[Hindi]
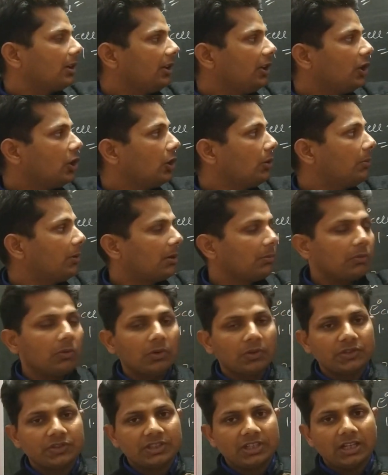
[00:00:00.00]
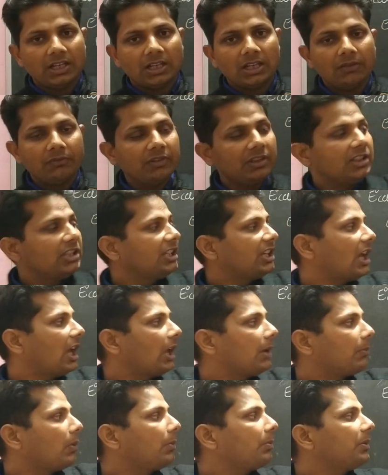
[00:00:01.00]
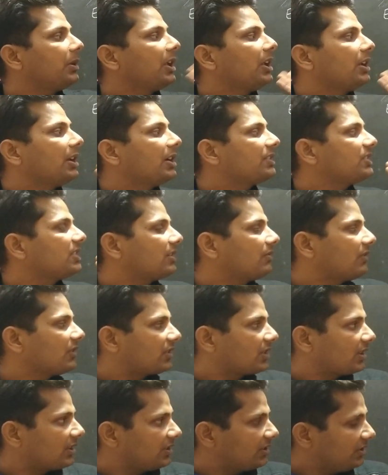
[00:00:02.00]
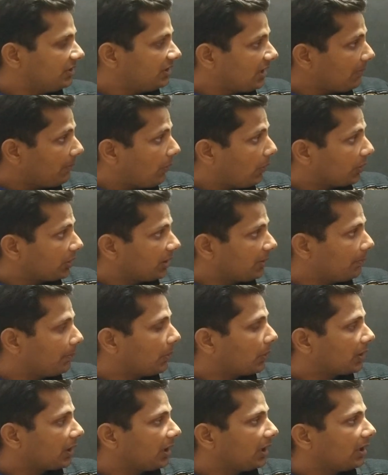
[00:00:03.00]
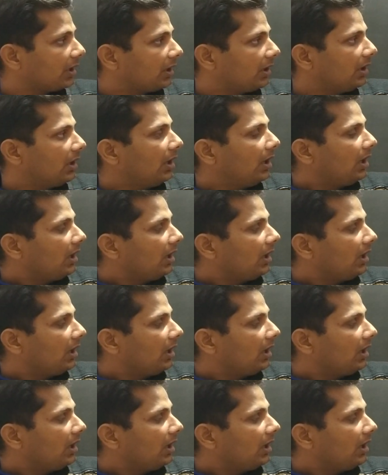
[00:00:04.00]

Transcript: इक्विलिब्रियम कांस्टेंट का विद द हेल्प ऑफ नेनर्स इक्वेशन ये बहुत इंपॉर्टेंट है